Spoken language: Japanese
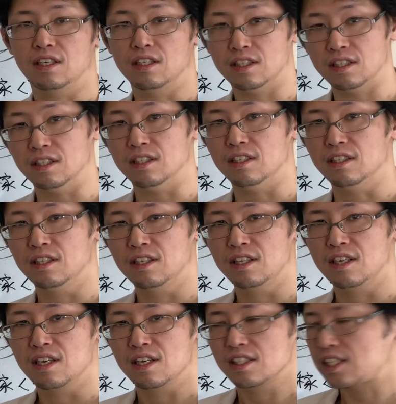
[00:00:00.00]
うん。
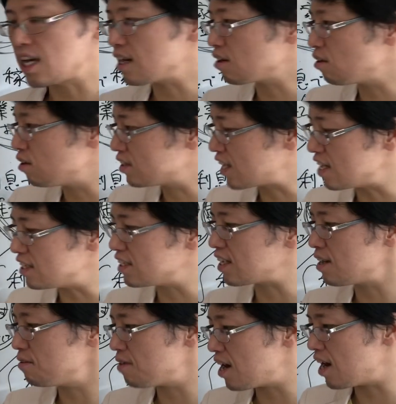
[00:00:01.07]
戦
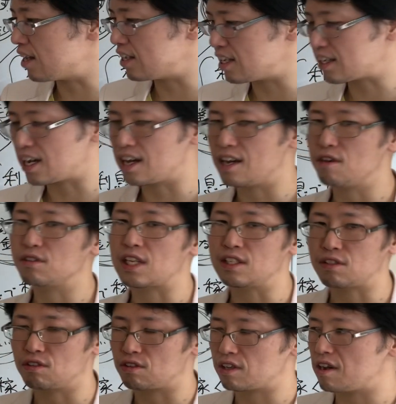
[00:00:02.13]
前はね、太平洋戦
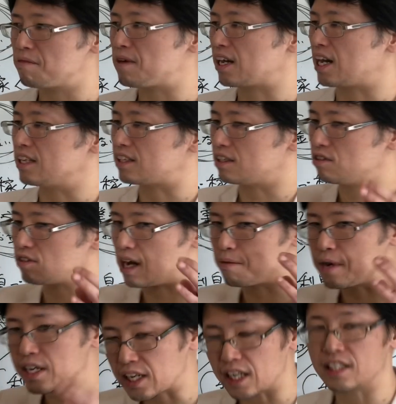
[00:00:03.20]
争の時はまあ簡単に言うと
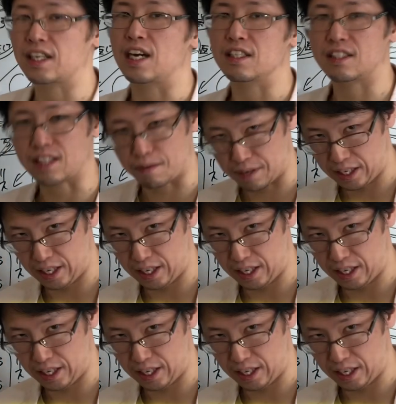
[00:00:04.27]
アメリカに勝つため